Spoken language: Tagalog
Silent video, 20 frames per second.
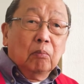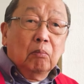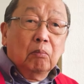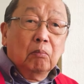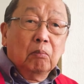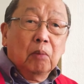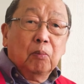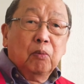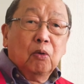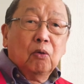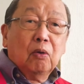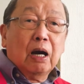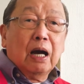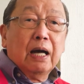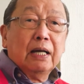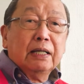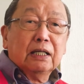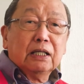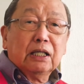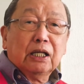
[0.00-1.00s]

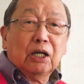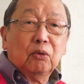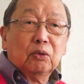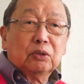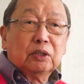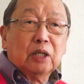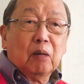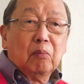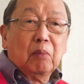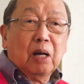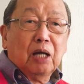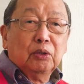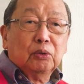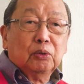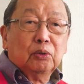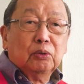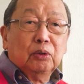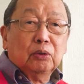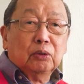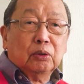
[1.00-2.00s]
Mabuhay ang kilusang Mayo
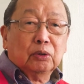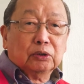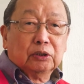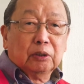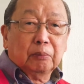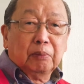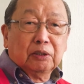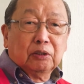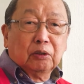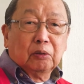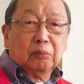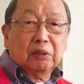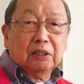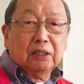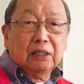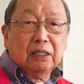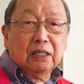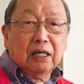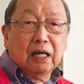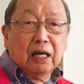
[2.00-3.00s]
1 sa Metro
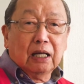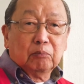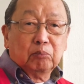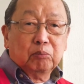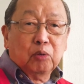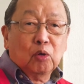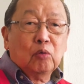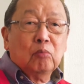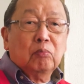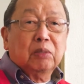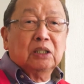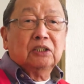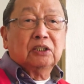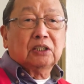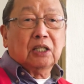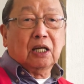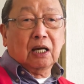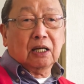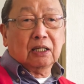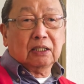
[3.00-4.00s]
Manila at buong
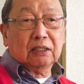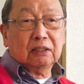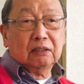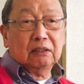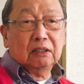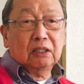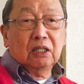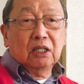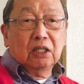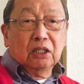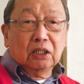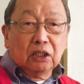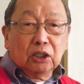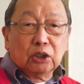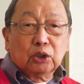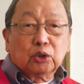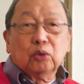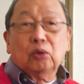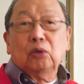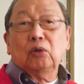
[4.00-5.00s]
bansa.
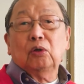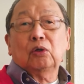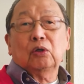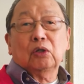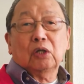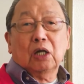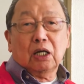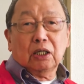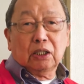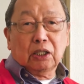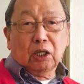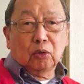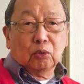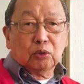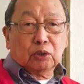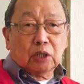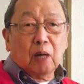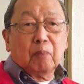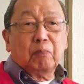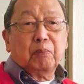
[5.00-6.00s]
Isulong ang
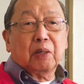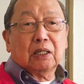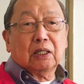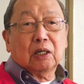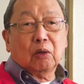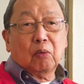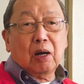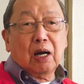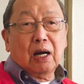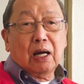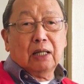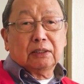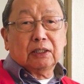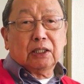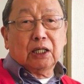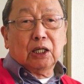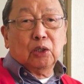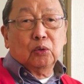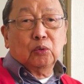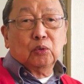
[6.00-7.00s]
kilusang paggawa at
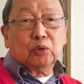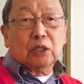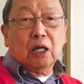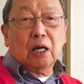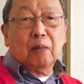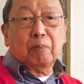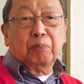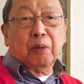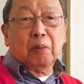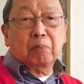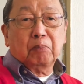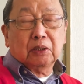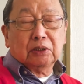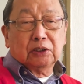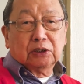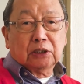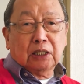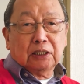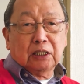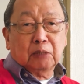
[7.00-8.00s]
kilusang
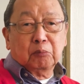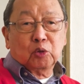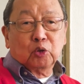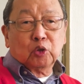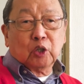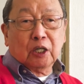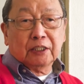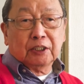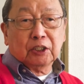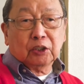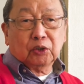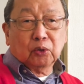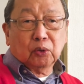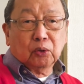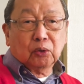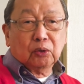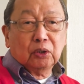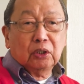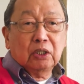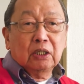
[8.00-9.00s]
pambansa
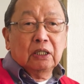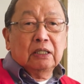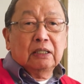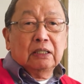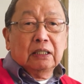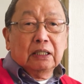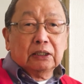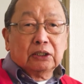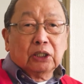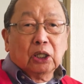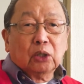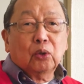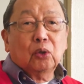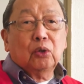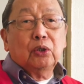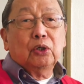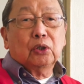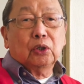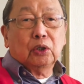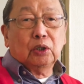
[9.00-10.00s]
demokratiko.
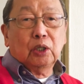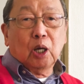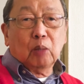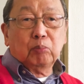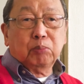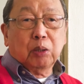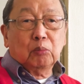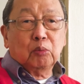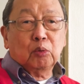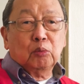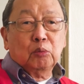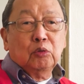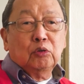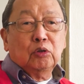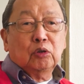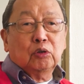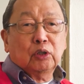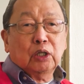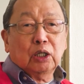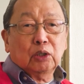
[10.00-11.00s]
Itaguyod ang
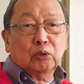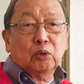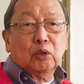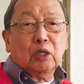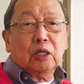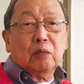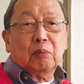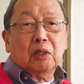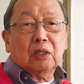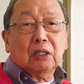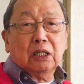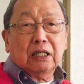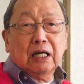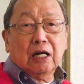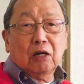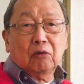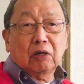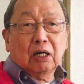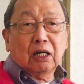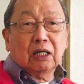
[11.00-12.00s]
pamumuno ng uring
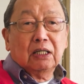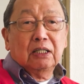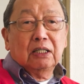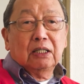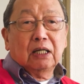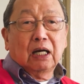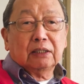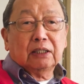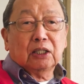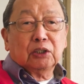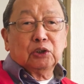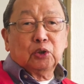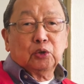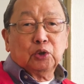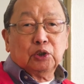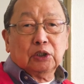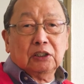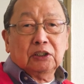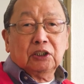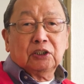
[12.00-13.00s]
manggagawa at ang
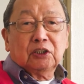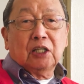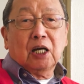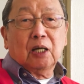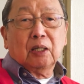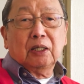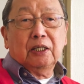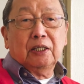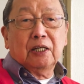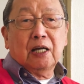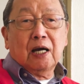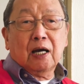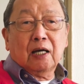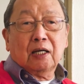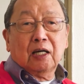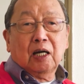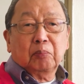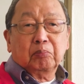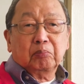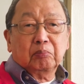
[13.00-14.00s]
sosyalistang
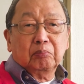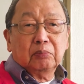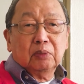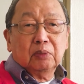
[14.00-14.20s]
hinaharap.